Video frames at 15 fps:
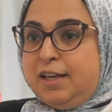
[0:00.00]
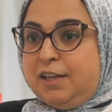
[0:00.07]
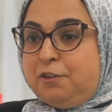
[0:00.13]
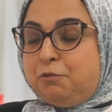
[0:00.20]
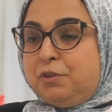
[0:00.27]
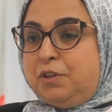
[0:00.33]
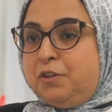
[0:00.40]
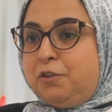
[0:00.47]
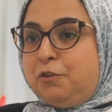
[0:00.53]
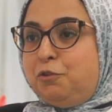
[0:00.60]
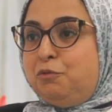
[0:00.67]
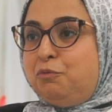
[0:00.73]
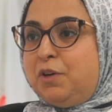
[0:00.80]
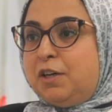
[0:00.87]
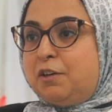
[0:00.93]
Et donc
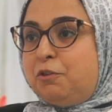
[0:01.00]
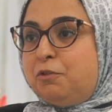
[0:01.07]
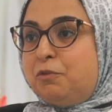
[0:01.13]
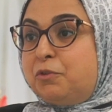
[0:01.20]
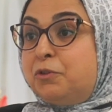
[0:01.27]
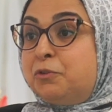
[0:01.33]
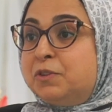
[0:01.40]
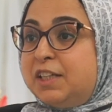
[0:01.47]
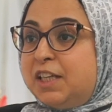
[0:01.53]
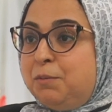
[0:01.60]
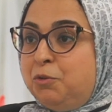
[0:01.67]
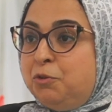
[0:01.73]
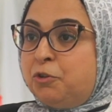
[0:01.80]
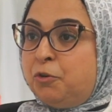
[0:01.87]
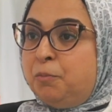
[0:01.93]
de voir qu'on
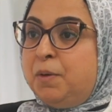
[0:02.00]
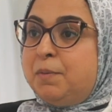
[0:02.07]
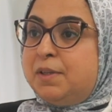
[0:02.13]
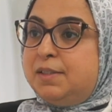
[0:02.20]
contribue quand même